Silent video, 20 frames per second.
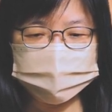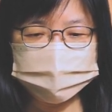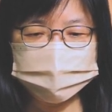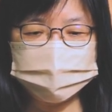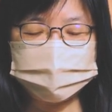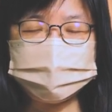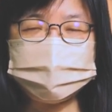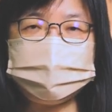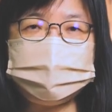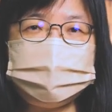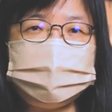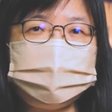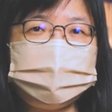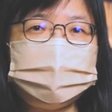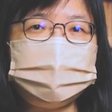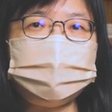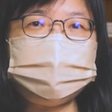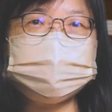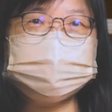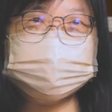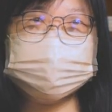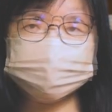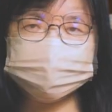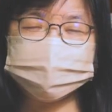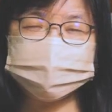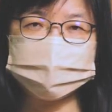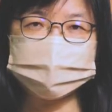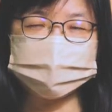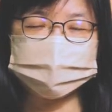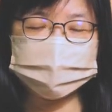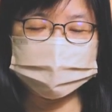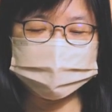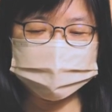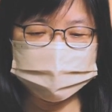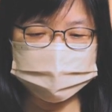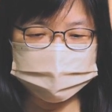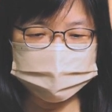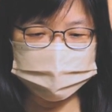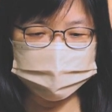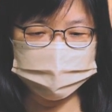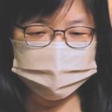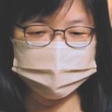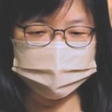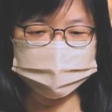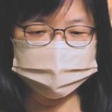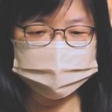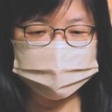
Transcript: 牧师用3点来提醒我们，